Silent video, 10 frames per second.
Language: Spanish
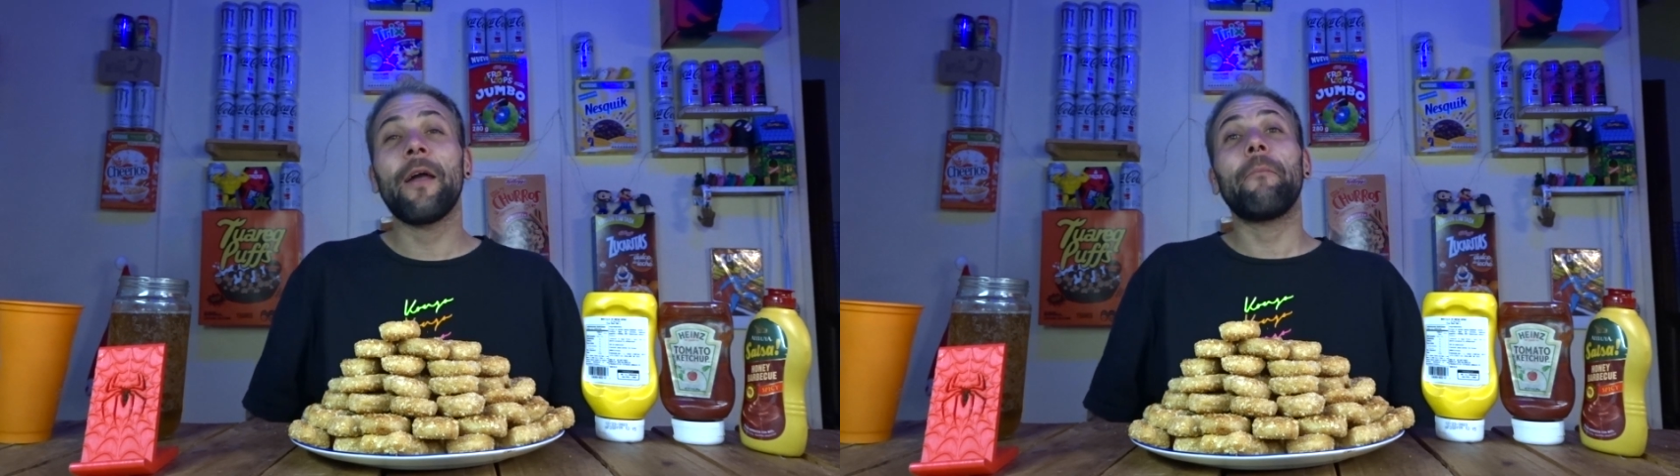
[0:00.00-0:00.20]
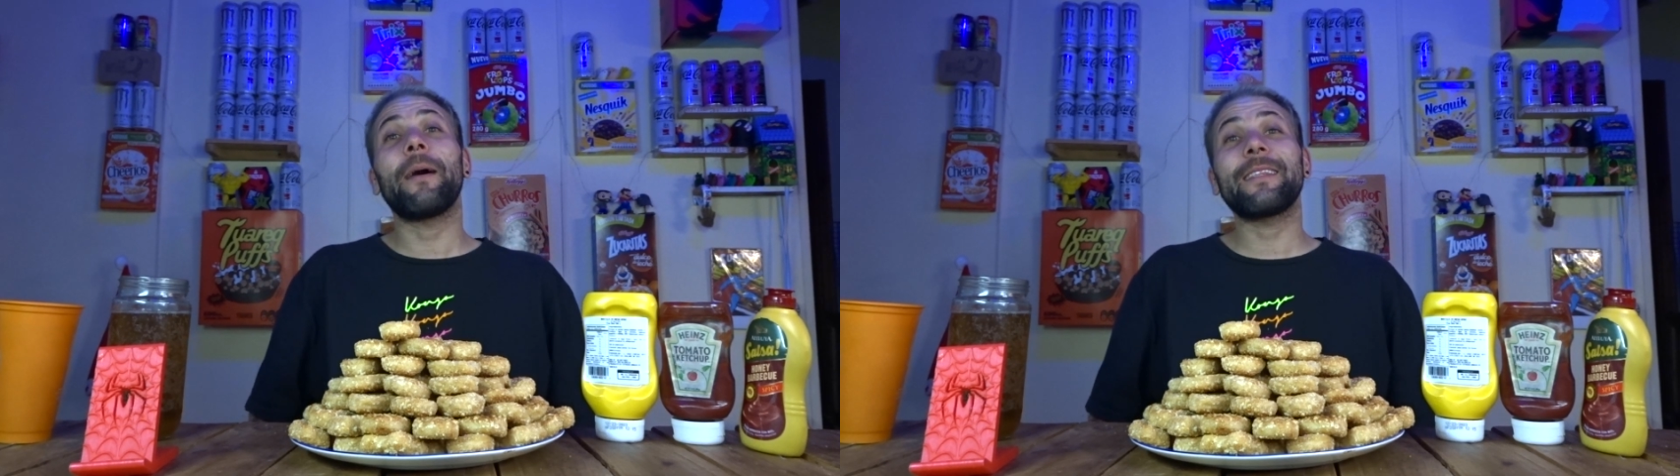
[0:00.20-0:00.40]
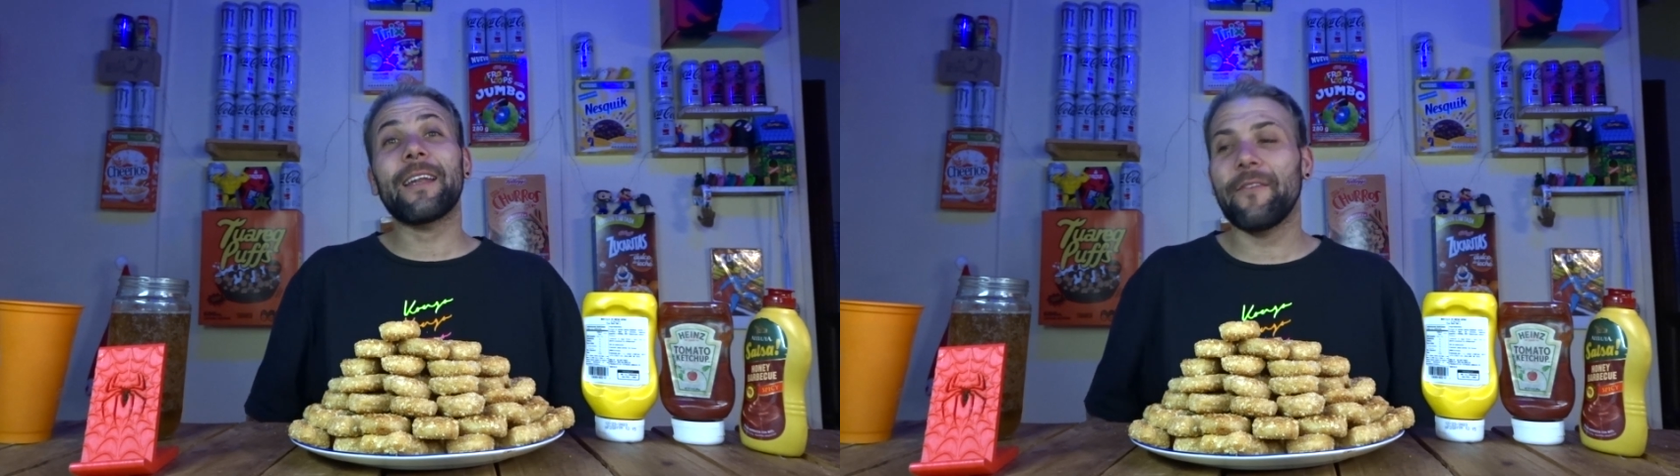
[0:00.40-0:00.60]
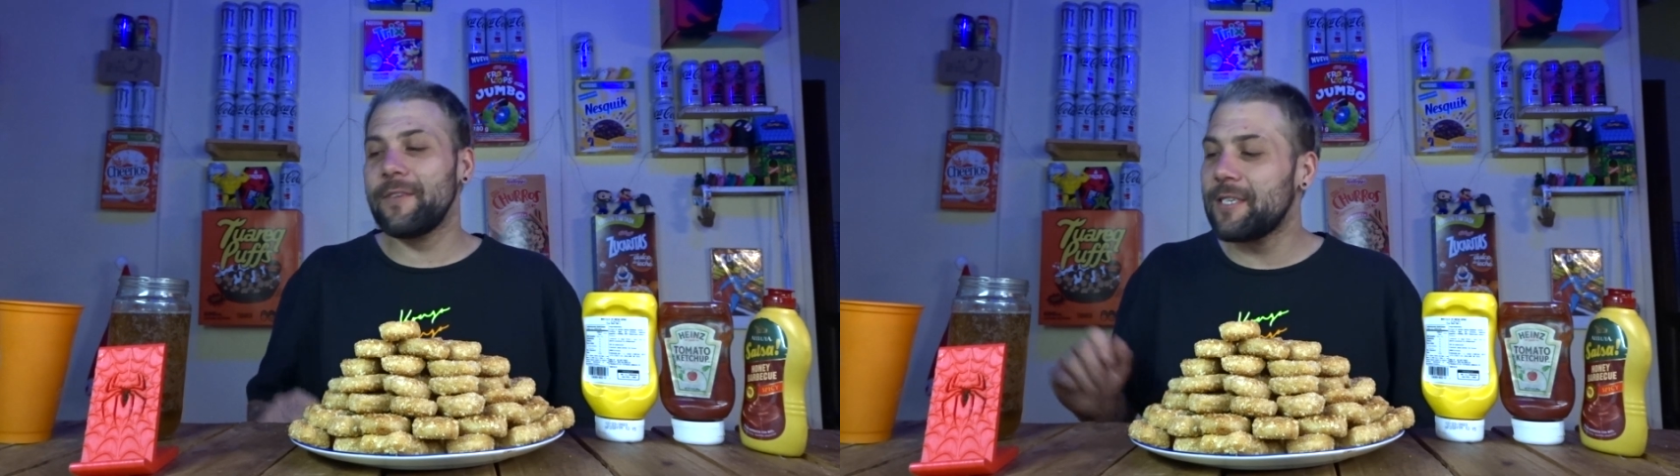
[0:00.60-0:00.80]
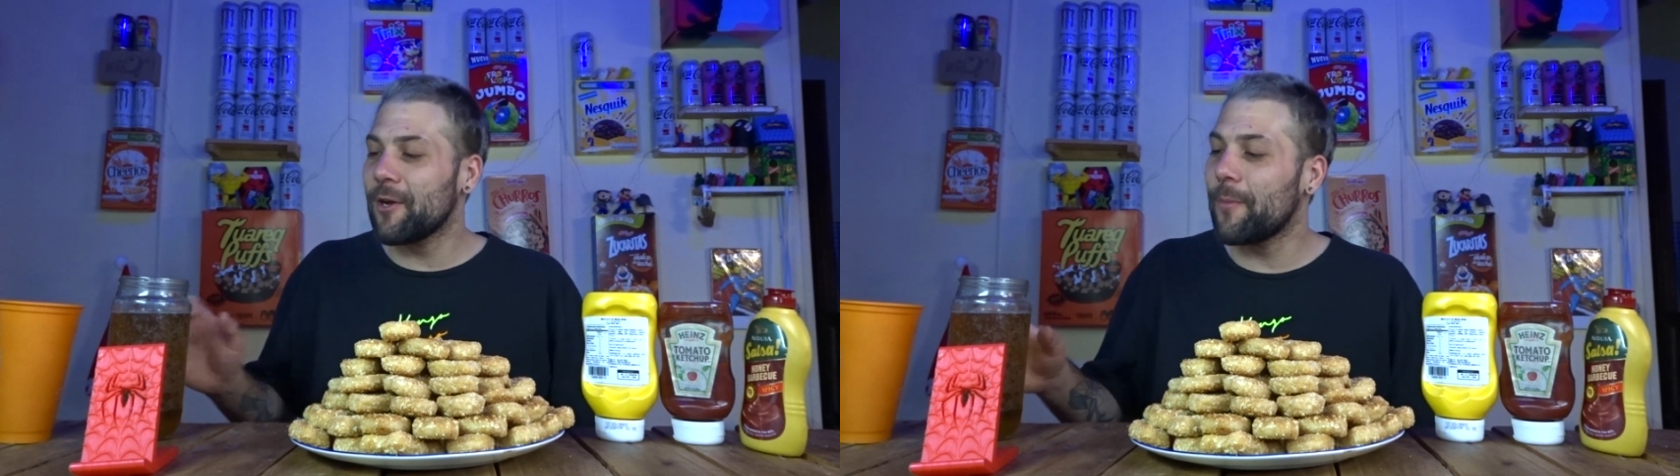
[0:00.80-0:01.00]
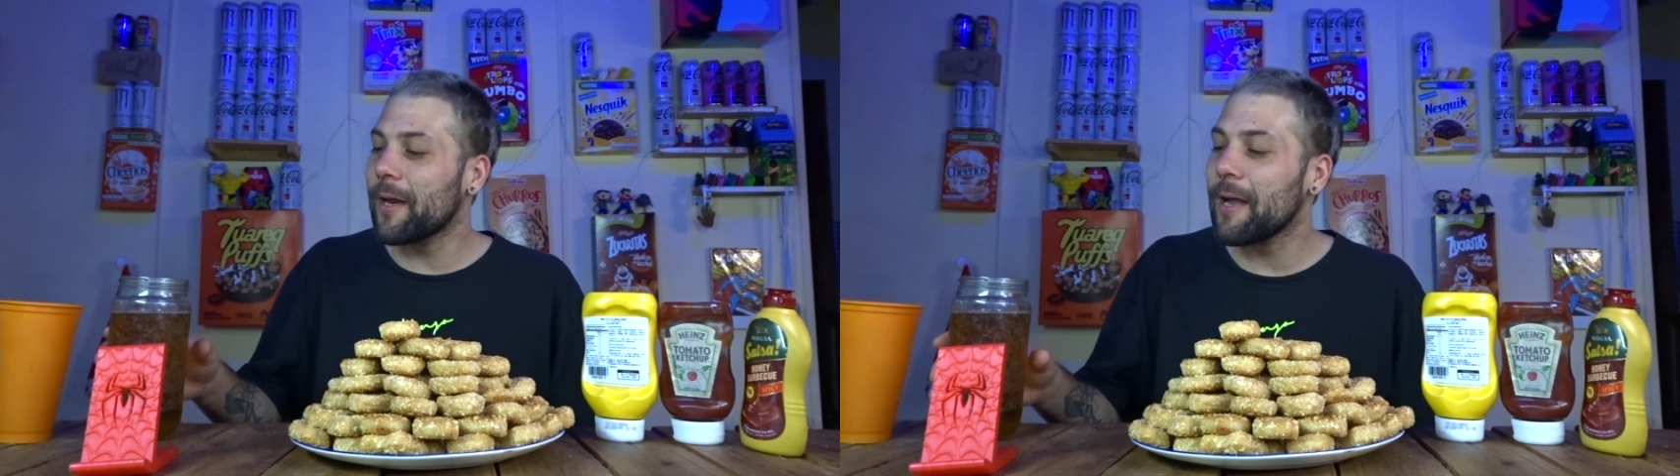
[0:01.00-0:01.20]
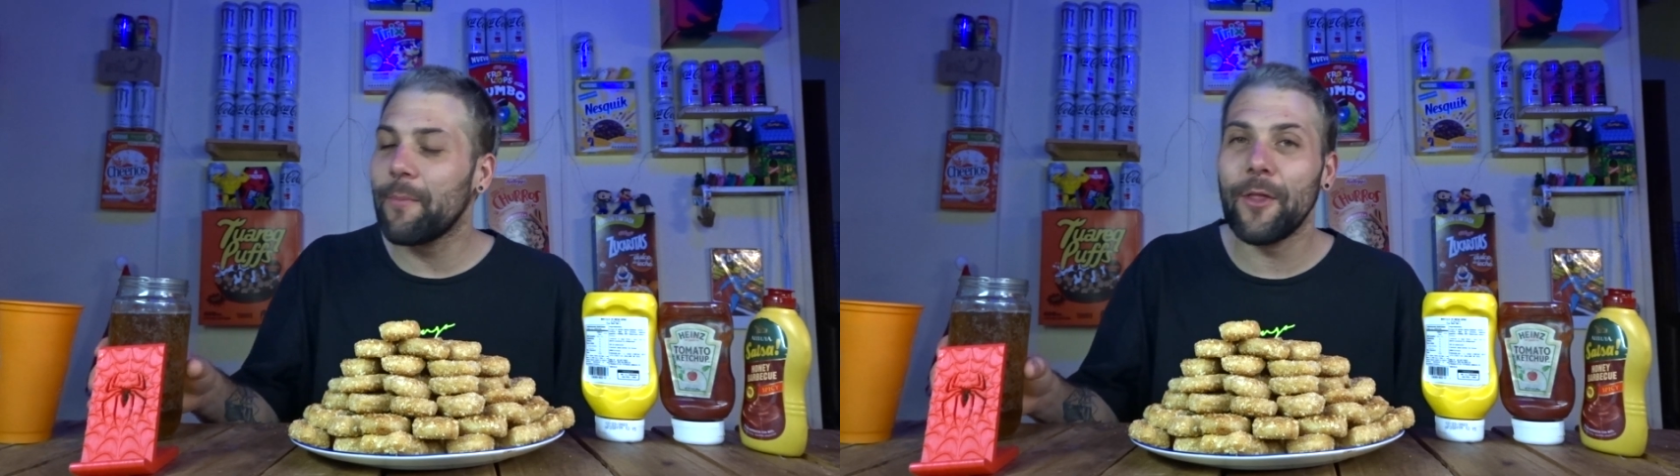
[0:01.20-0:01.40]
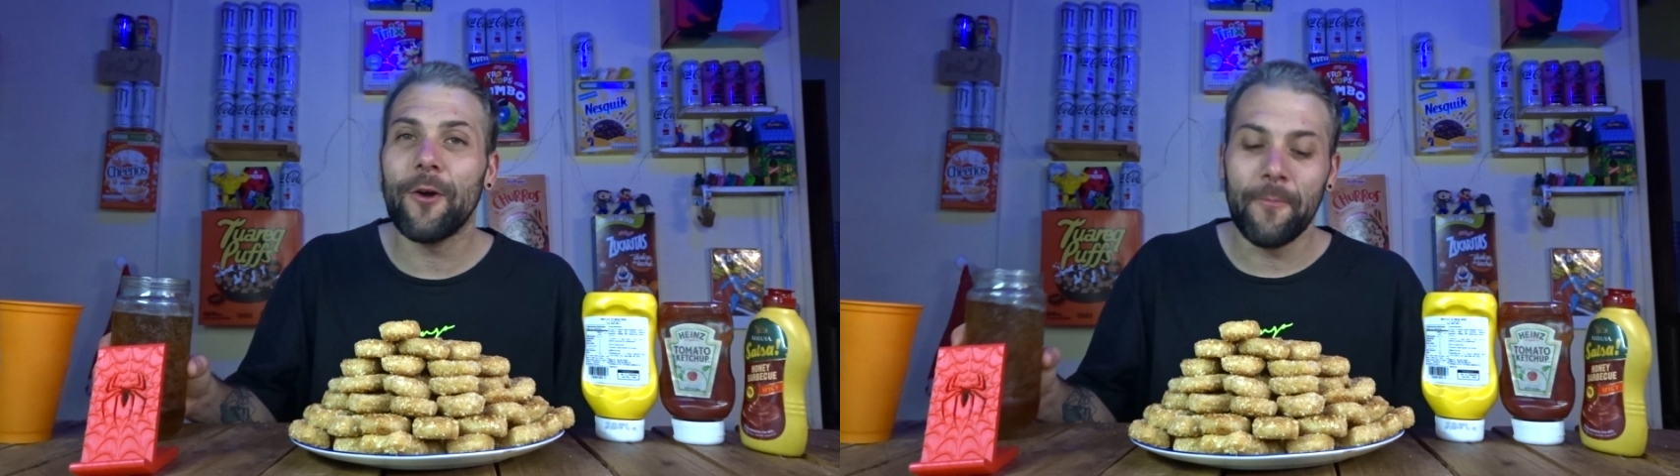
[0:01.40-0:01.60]
Va a estar difícil comer
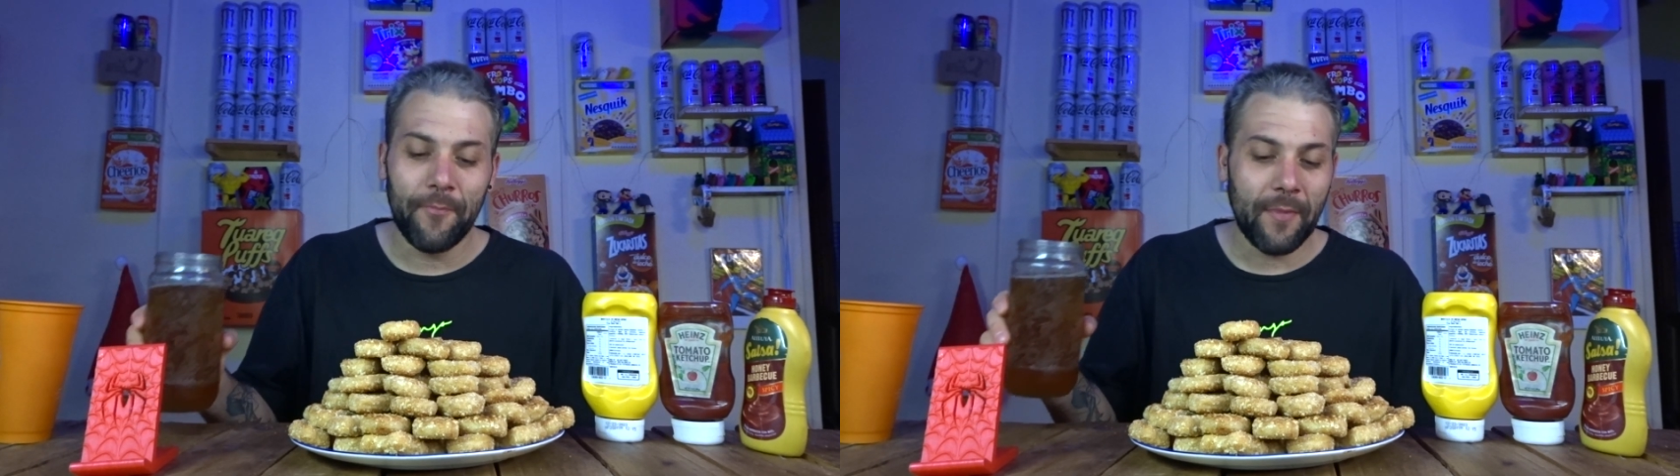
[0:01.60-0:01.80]
rápido,